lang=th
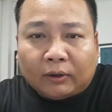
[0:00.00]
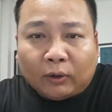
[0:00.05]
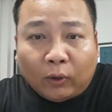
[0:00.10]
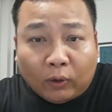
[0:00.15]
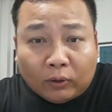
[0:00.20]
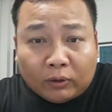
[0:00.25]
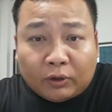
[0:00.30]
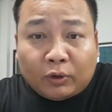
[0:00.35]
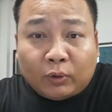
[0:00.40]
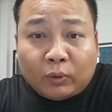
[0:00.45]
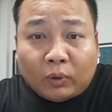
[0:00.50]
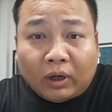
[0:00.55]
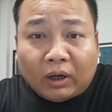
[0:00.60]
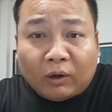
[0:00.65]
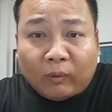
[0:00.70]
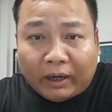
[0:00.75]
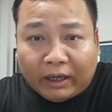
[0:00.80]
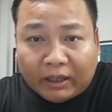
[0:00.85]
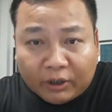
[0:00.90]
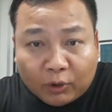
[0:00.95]
ทุกช่วง
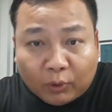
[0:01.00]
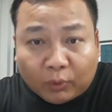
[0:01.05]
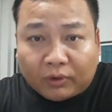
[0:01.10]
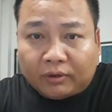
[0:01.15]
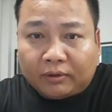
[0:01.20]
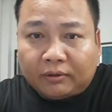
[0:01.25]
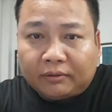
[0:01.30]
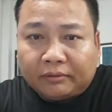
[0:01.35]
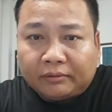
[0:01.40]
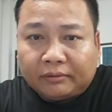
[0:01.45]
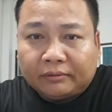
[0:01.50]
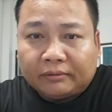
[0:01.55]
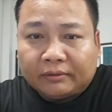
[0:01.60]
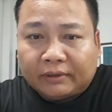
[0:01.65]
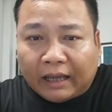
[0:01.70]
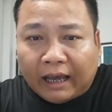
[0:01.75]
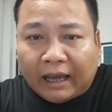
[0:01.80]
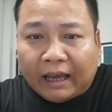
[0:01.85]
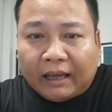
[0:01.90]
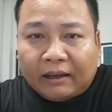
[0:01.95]
วันหยุด
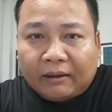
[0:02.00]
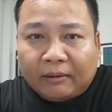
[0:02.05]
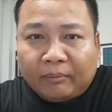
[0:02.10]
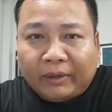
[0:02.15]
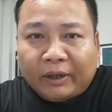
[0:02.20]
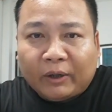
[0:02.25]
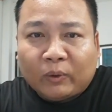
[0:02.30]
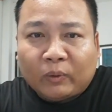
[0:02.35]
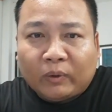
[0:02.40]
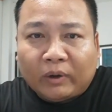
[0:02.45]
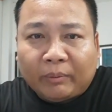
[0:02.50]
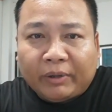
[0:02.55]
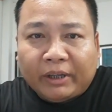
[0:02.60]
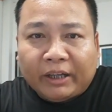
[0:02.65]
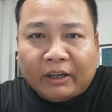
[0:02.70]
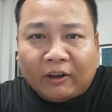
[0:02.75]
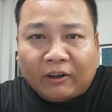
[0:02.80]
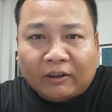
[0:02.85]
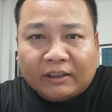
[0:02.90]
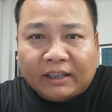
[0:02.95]
นะไม่รู้ว่า
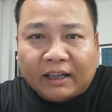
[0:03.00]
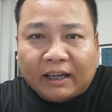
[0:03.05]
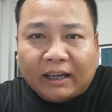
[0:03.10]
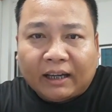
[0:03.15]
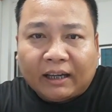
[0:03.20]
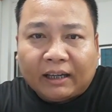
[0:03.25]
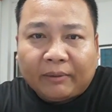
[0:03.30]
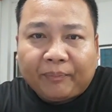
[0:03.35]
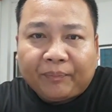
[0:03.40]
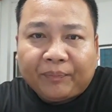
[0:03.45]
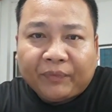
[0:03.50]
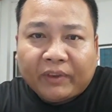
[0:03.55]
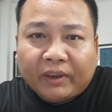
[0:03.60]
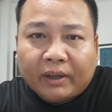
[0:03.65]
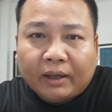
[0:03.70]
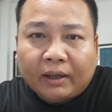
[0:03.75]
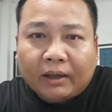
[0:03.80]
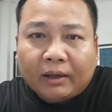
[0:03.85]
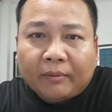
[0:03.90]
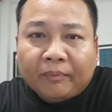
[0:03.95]
พี่น้องจะ
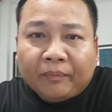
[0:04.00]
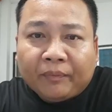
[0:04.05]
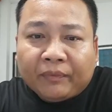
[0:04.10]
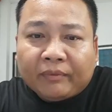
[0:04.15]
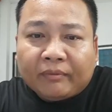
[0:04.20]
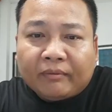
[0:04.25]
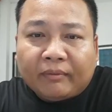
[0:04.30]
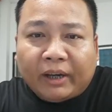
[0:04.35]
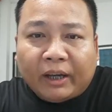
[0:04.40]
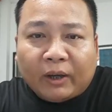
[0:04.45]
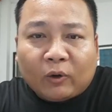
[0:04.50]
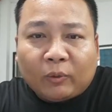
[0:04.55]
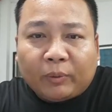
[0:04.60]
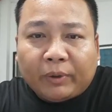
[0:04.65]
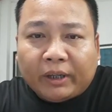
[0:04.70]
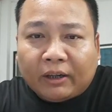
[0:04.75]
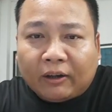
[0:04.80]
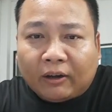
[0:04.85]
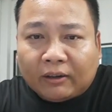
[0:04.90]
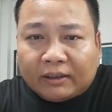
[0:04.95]
ไม่รู้
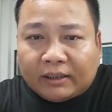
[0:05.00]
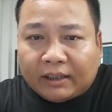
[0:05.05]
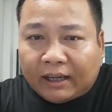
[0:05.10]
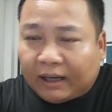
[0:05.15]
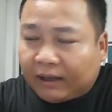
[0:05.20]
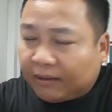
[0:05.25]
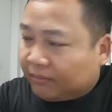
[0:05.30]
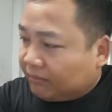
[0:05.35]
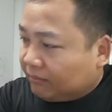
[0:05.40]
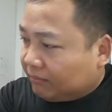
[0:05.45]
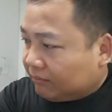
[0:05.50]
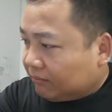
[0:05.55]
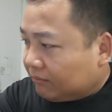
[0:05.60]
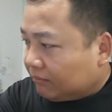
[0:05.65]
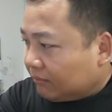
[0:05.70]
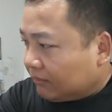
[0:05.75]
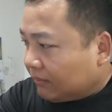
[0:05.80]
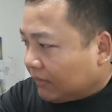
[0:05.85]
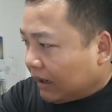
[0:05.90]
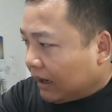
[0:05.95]
พี่น้องจะ
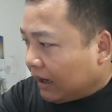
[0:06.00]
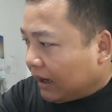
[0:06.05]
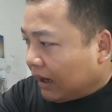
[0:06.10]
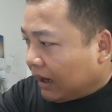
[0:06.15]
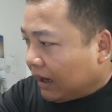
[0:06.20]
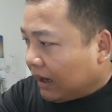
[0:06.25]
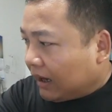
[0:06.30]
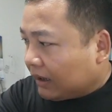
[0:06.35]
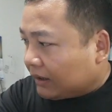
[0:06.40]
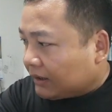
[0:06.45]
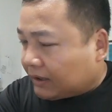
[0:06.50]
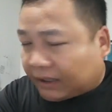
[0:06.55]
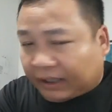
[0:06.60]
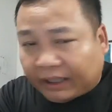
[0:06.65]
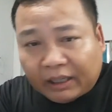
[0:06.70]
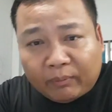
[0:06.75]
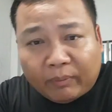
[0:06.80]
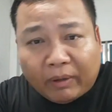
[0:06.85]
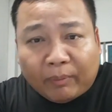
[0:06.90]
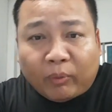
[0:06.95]
จะ
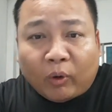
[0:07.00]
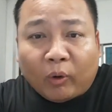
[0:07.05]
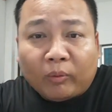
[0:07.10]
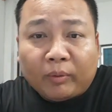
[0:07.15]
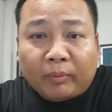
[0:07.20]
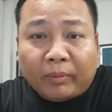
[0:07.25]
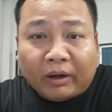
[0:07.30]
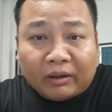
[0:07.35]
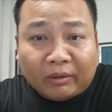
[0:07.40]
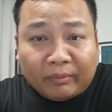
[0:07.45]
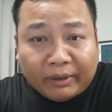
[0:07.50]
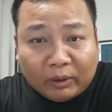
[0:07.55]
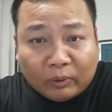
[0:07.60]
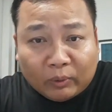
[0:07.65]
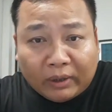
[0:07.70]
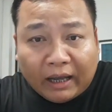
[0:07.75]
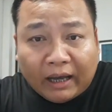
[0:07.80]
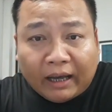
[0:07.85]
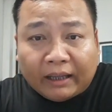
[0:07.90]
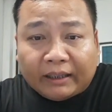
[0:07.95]
คิดแบบผมหรือเปล่าก็ไม่
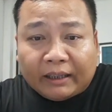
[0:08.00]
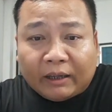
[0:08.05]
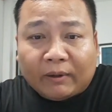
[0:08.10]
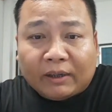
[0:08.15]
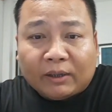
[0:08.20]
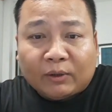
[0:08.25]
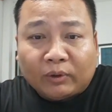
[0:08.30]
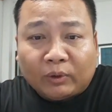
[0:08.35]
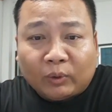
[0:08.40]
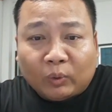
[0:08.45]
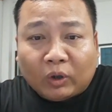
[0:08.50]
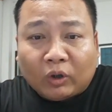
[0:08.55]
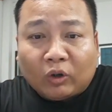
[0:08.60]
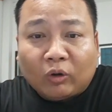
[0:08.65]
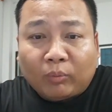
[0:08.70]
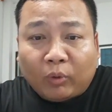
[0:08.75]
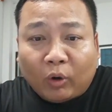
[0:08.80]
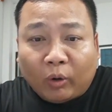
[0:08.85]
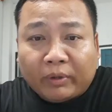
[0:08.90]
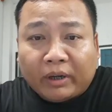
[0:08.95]
รู้นะ แต่ว่าส่วนตัวข
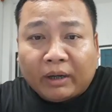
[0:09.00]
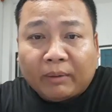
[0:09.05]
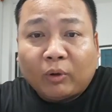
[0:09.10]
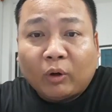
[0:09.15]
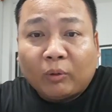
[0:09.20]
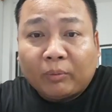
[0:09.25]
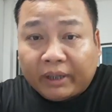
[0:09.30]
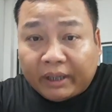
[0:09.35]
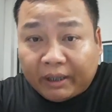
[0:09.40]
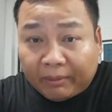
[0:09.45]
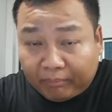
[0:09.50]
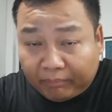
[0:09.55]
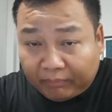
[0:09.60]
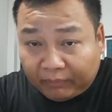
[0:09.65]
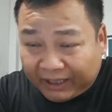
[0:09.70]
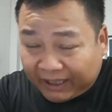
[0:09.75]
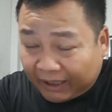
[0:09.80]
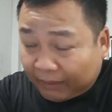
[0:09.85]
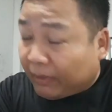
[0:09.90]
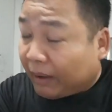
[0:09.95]
องผมเนี่ยผมคิด
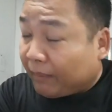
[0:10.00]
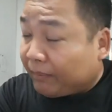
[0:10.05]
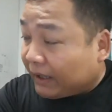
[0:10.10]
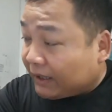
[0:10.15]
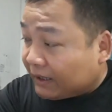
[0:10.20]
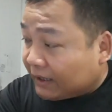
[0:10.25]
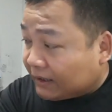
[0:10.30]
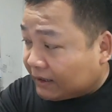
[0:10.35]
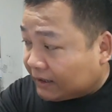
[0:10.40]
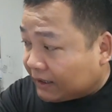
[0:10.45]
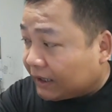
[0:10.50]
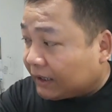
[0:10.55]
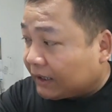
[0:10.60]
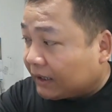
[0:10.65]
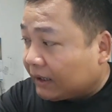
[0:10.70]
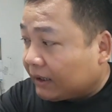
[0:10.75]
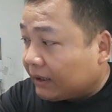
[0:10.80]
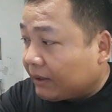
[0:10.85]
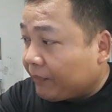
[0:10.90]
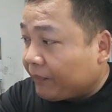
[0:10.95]
คิดแบบนั้นจริ
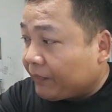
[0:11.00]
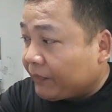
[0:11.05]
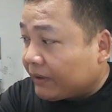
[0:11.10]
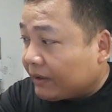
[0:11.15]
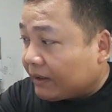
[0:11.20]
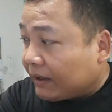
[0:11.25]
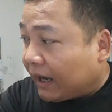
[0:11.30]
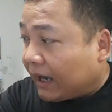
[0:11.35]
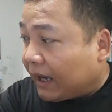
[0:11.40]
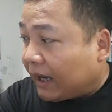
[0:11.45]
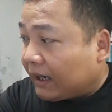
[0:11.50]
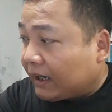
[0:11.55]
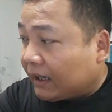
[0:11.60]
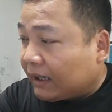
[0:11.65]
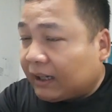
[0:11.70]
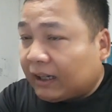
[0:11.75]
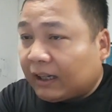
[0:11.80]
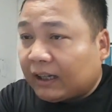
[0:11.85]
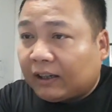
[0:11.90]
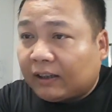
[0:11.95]
งๆนะ
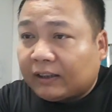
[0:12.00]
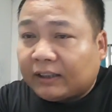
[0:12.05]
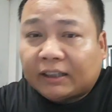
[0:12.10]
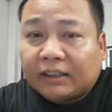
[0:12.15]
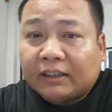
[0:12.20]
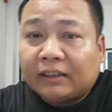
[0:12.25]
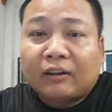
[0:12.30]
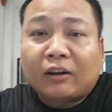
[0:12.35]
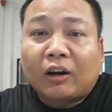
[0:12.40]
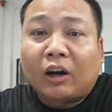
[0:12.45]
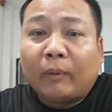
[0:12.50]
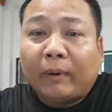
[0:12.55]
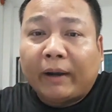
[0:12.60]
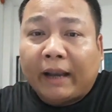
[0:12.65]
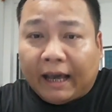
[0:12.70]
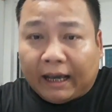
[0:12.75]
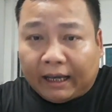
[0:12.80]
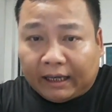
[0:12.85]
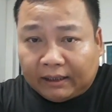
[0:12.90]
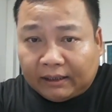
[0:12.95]
ก็จะขึ้นรอไว้
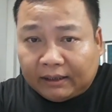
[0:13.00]
ละ